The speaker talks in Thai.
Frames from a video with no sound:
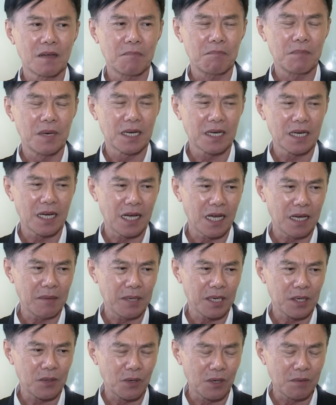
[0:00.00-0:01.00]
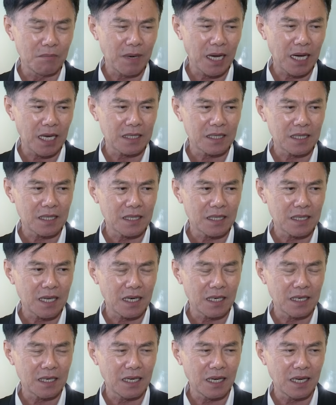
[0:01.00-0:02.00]
เหมือนกับให้ไปค้นบ้าน
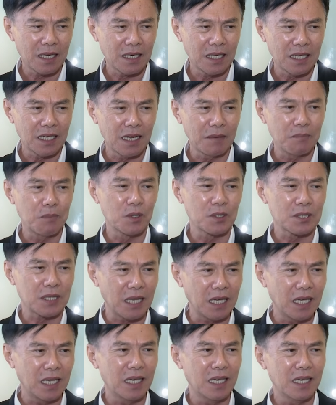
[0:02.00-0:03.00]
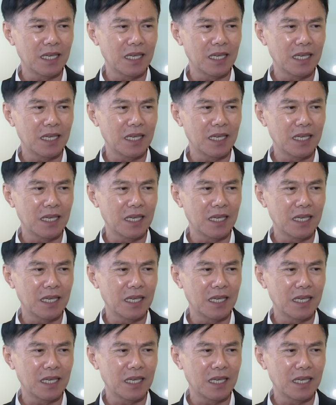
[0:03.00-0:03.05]
ท่านอดีตรัฐมนตรี